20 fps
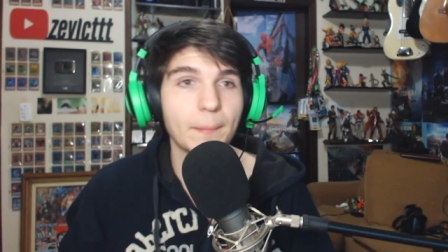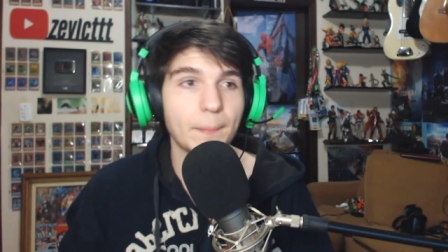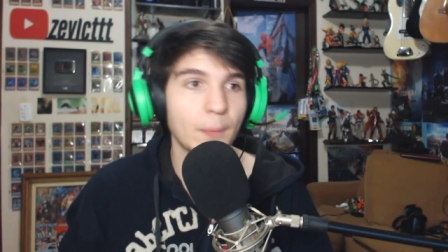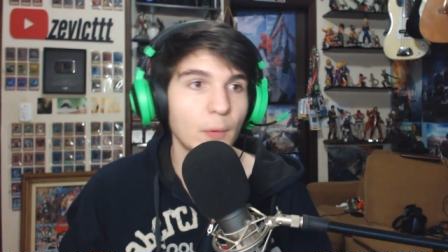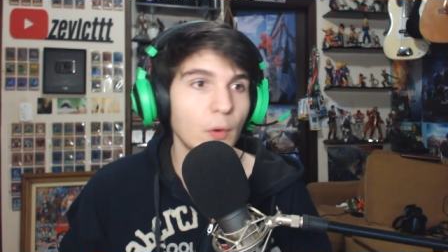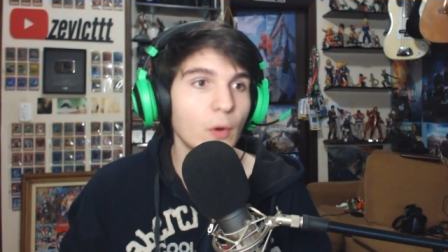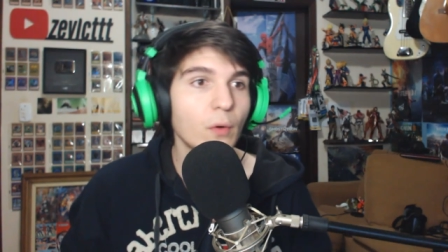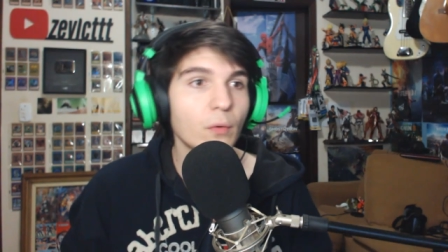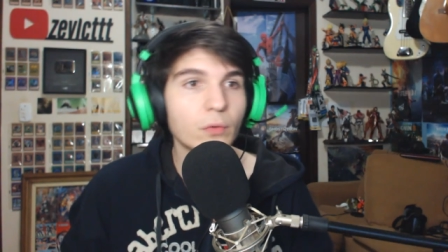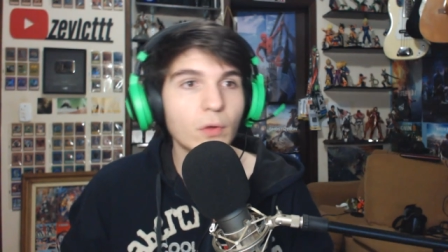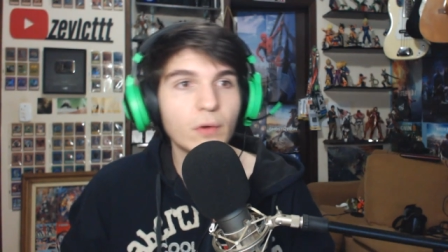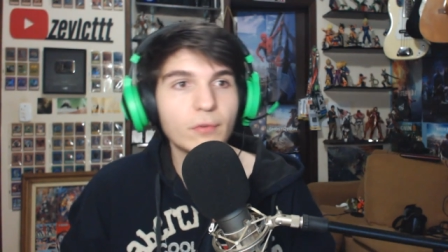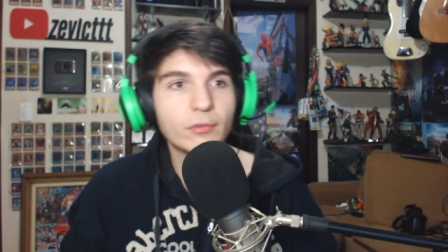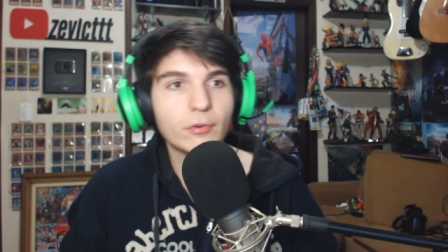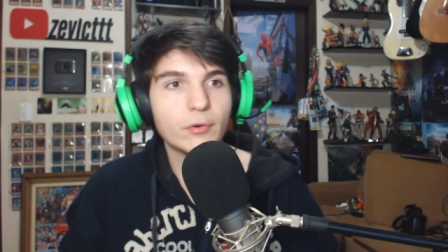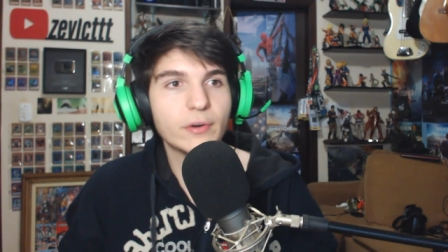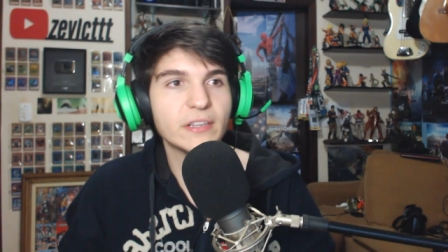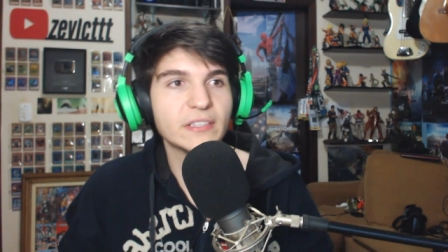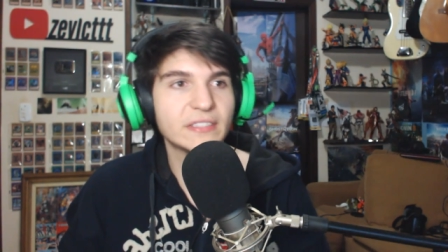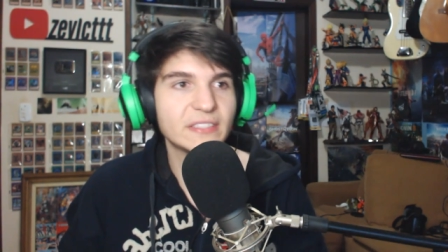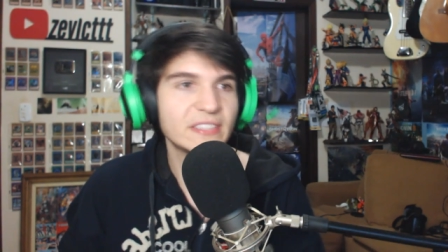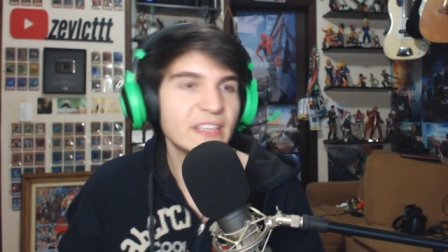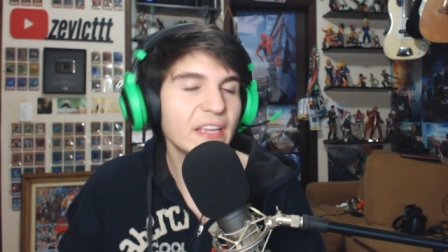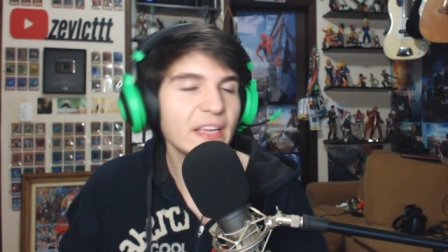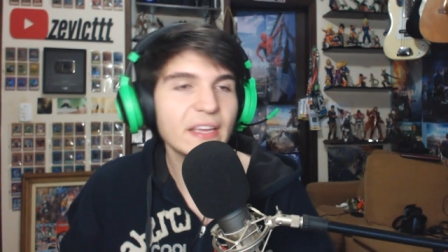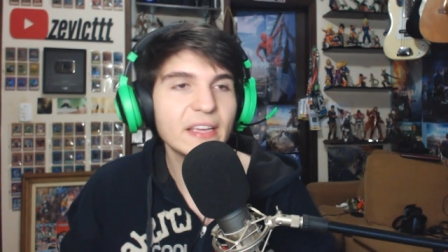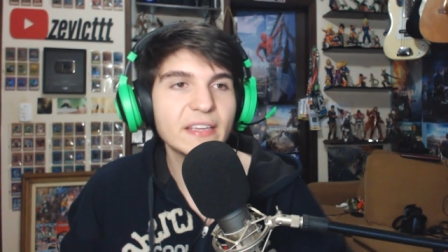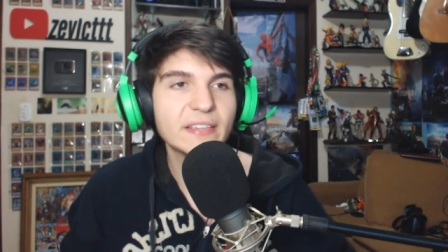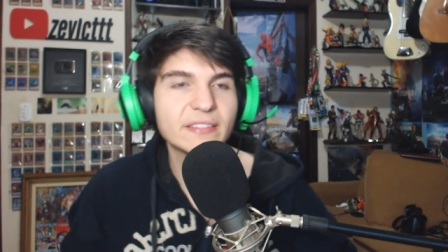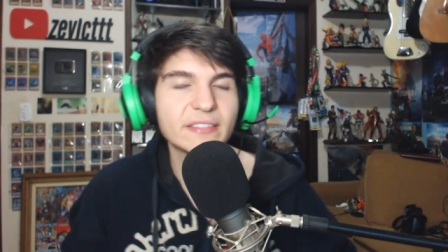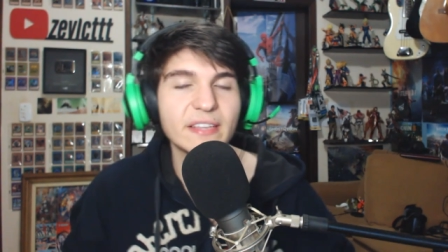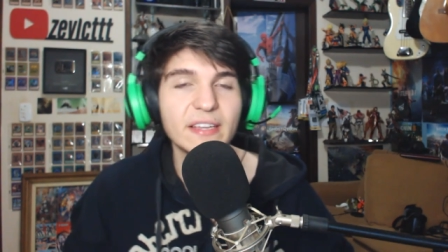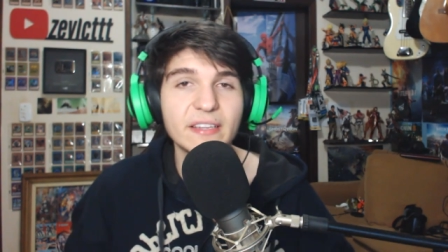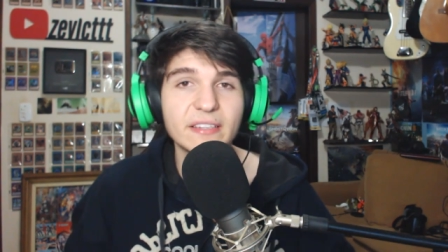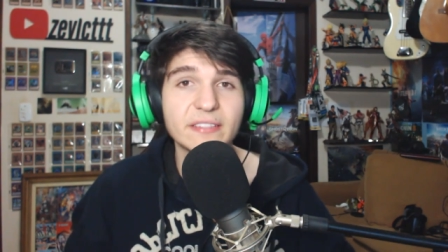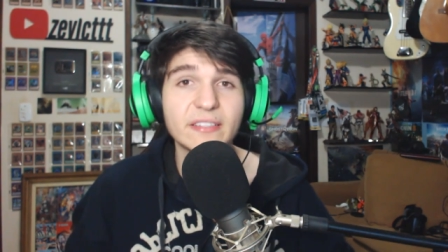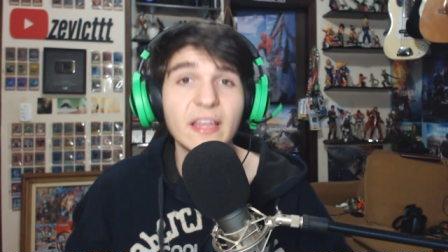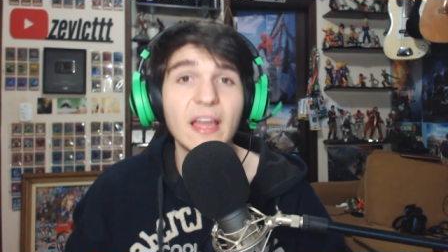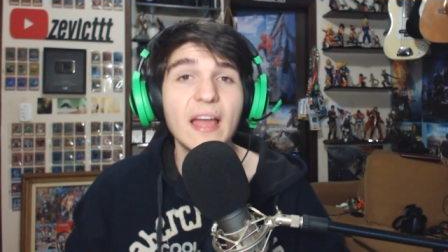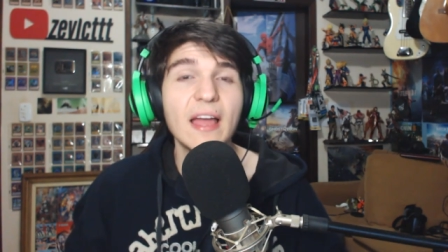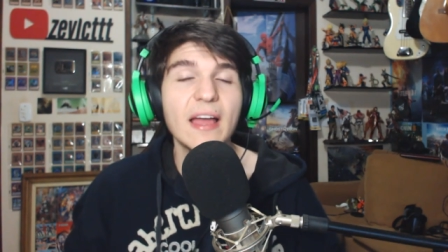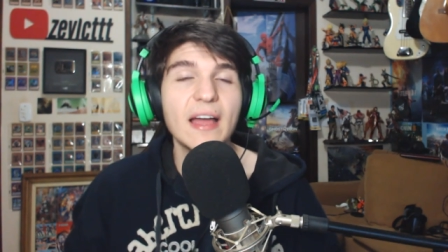Pô, um novo Resistance,